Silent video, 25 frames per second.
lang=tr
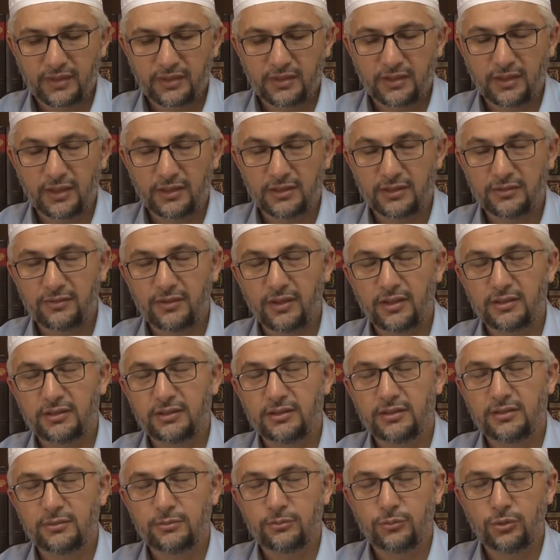Yani rivayet
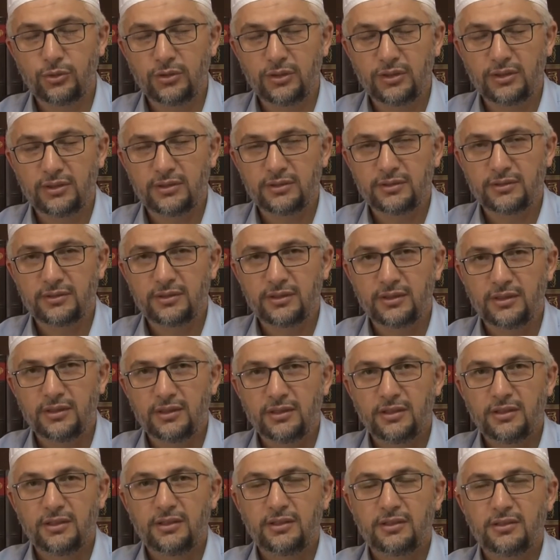böyle
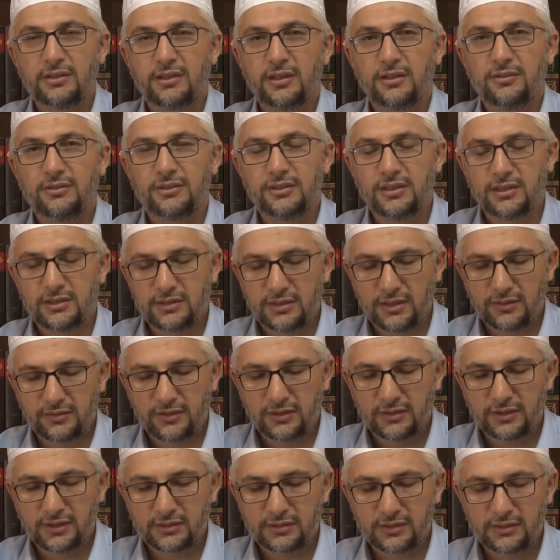raviden
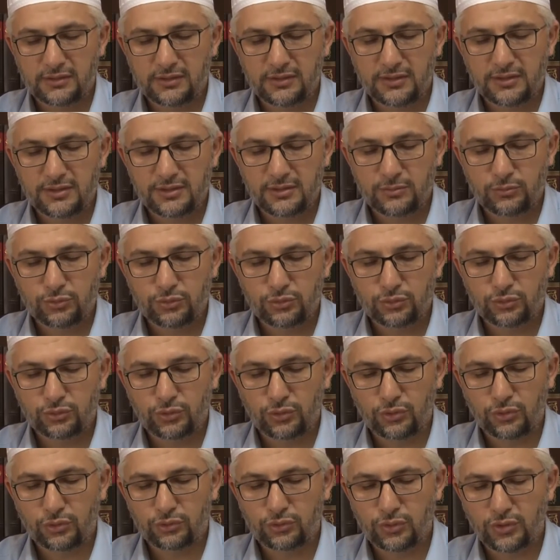raviye nakledildiği için bu
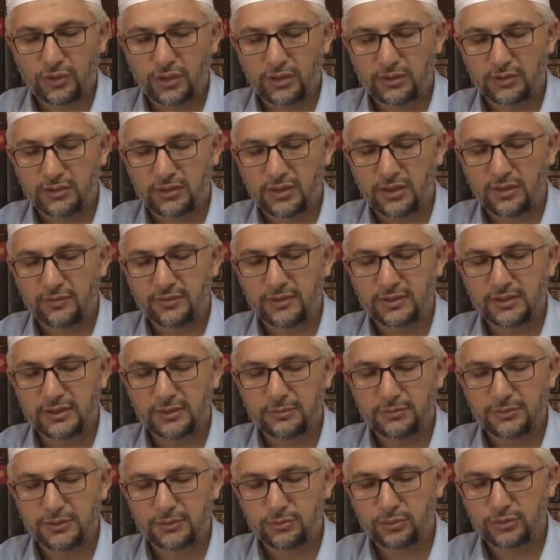soruyu soran ravi
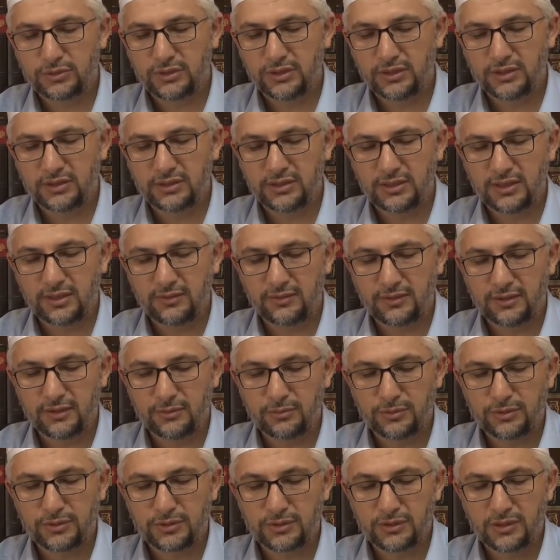kimdir? Burada ihtilaf
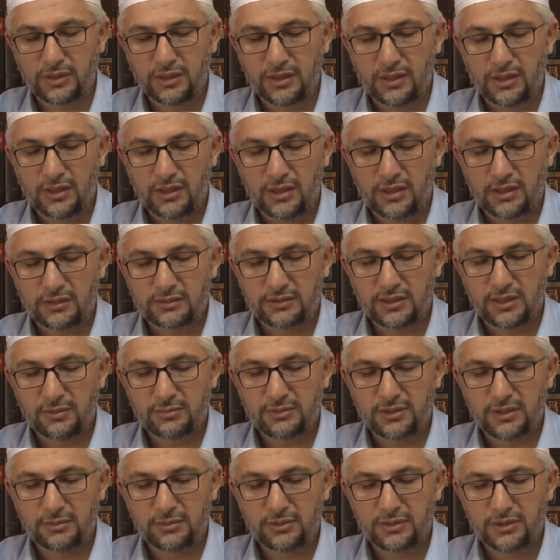edilmiş. Ata bin
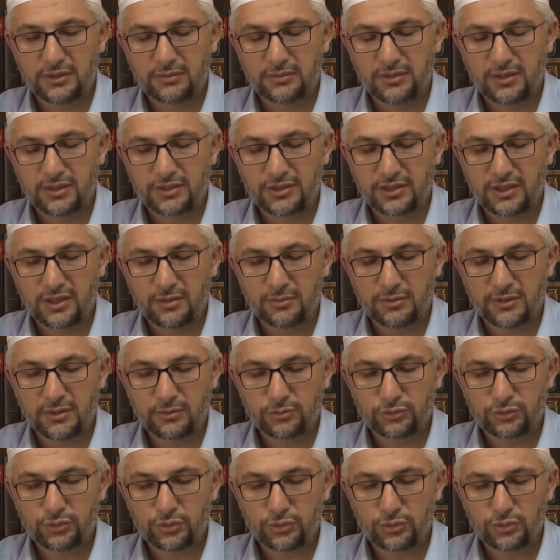Ebi Rebah Cabir'e mi
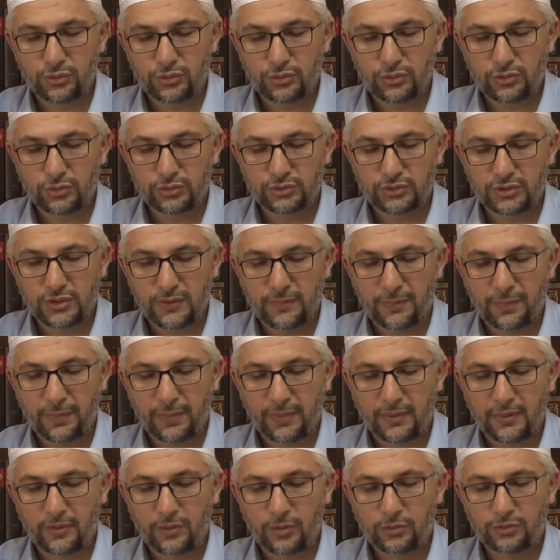soruyor yoksa
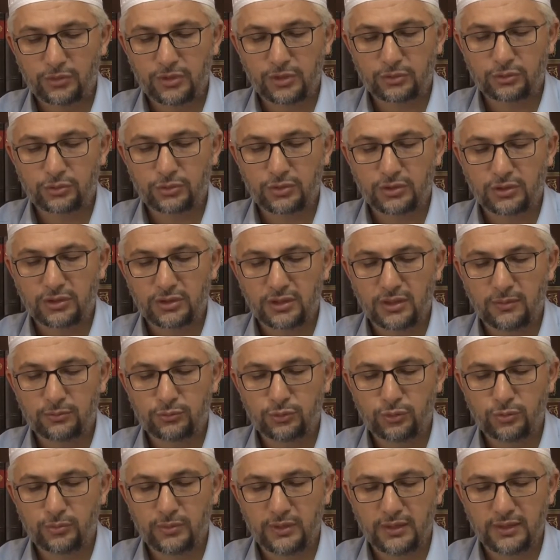ondan sonraki
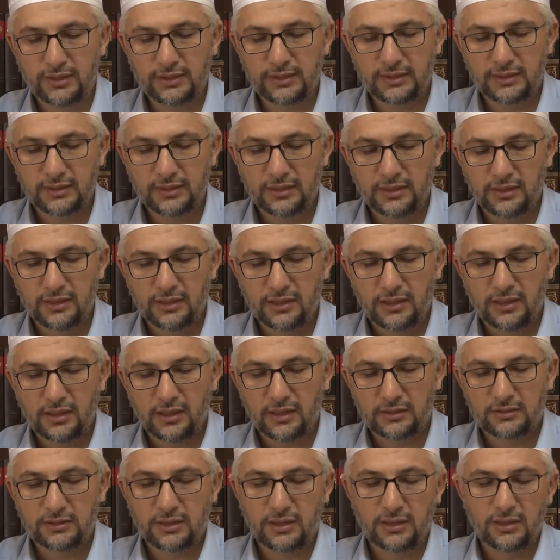Abdülmelik
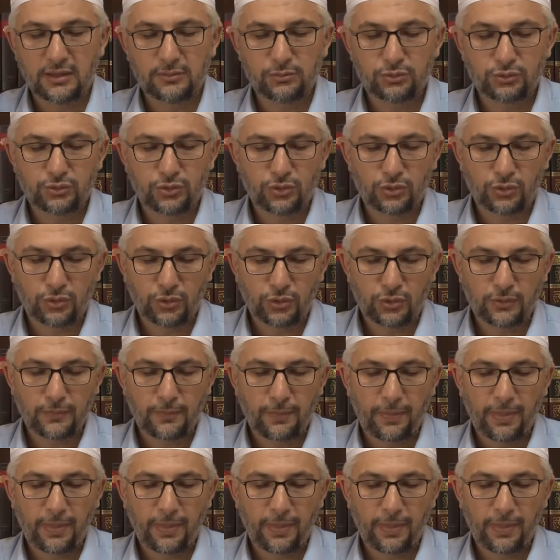Ata'ya mı soruyor?